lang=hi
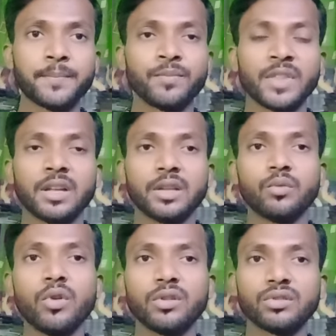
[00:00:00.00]
तो
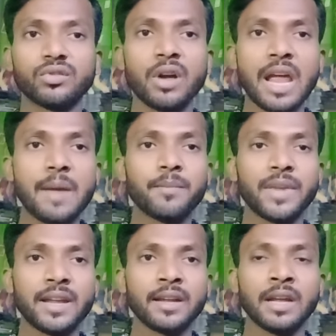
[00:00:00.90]
वो दोस्तों ऐप
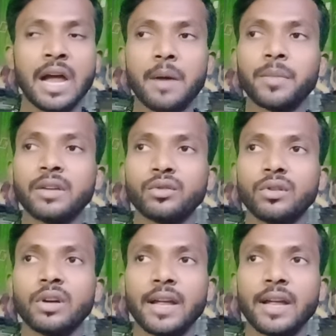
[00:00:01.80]
में आपका जो है